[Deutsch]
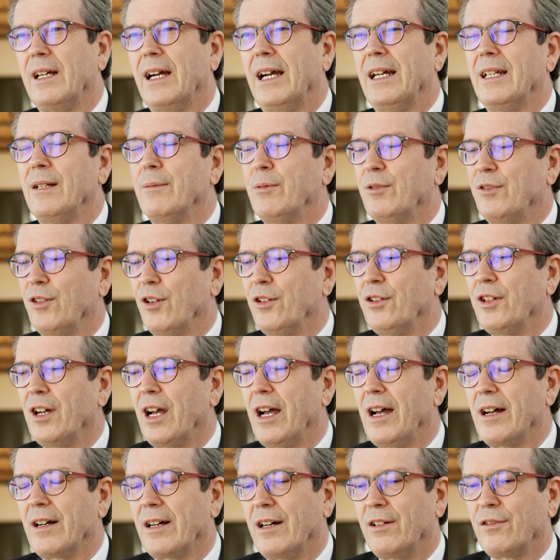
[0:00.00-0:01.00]
Eine besondere
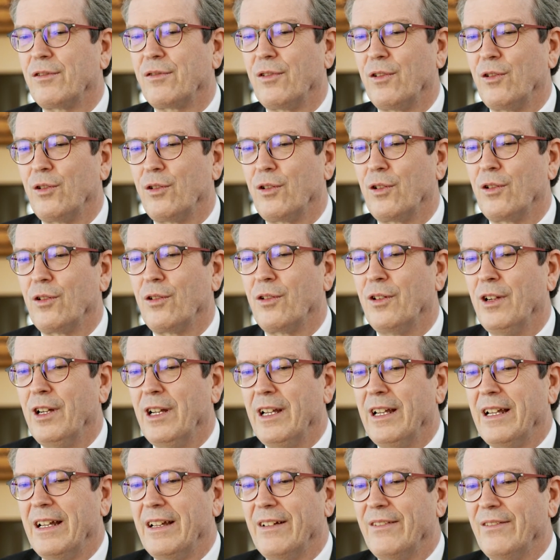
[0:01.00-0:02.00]
Herausforderung
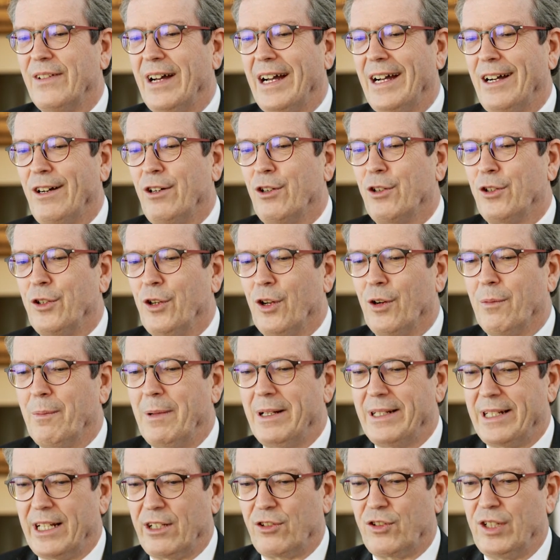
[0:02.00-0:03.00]
war auch
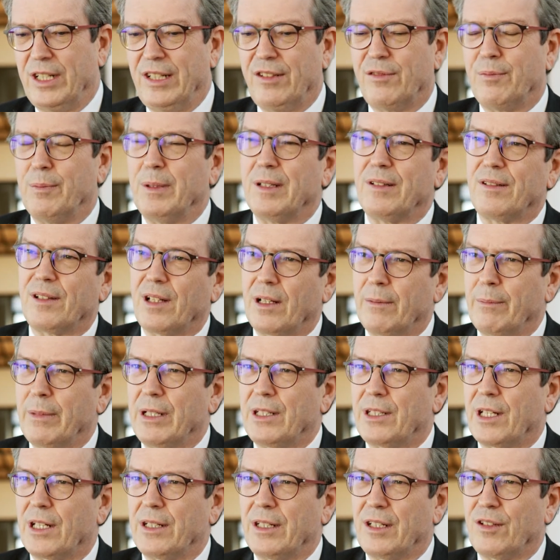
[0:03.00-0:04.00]
nochmal der
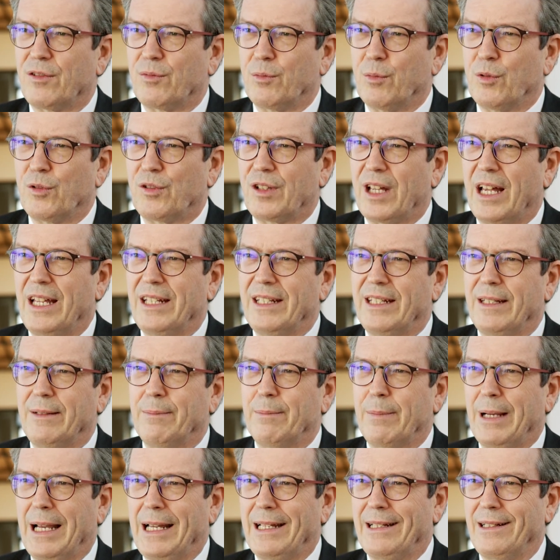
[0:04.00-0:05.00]
Schließmechanismus an
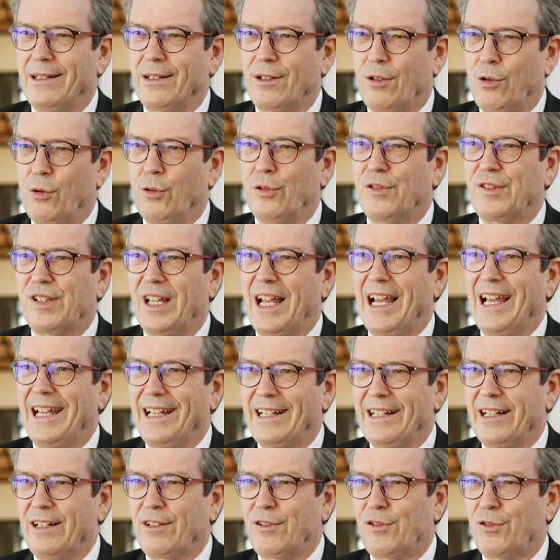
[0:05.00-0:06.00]
den beiden
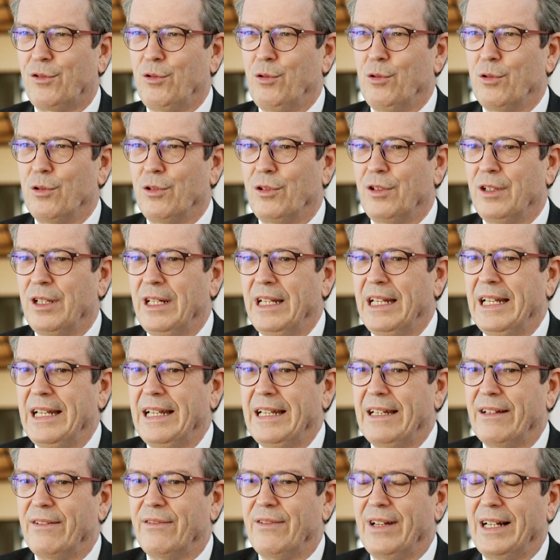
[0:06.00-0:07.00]
Klostereingangstüren,
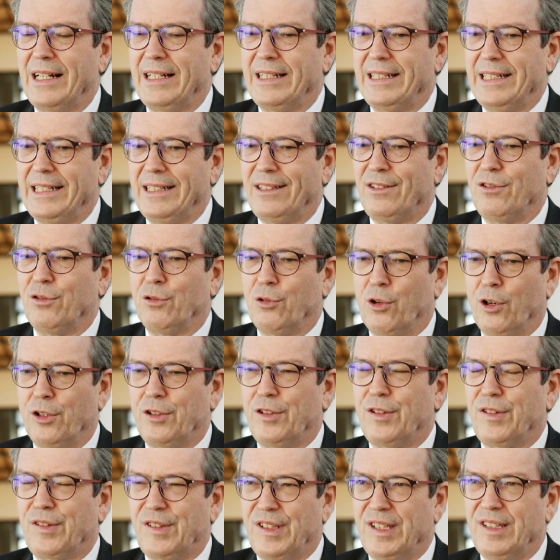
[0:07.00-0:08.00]
weil die zu
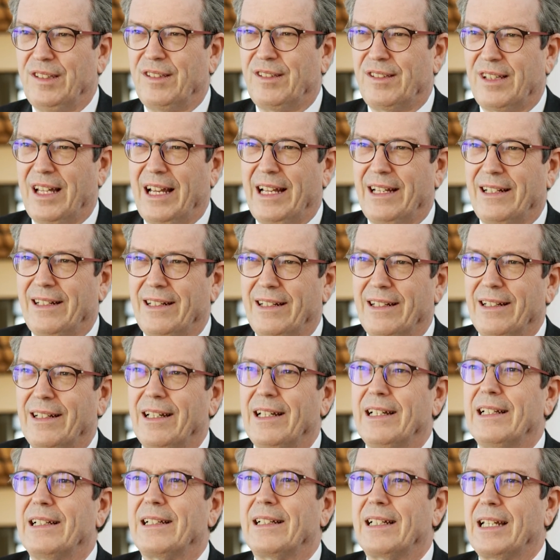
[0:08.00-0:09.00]
Gottesdienstzeiten
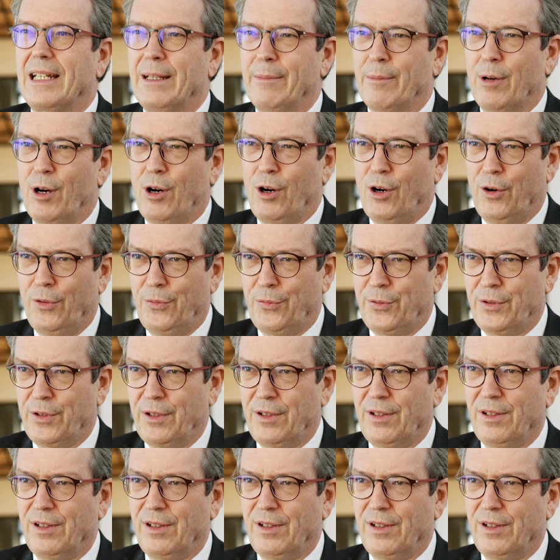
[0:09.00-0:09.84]
immer offen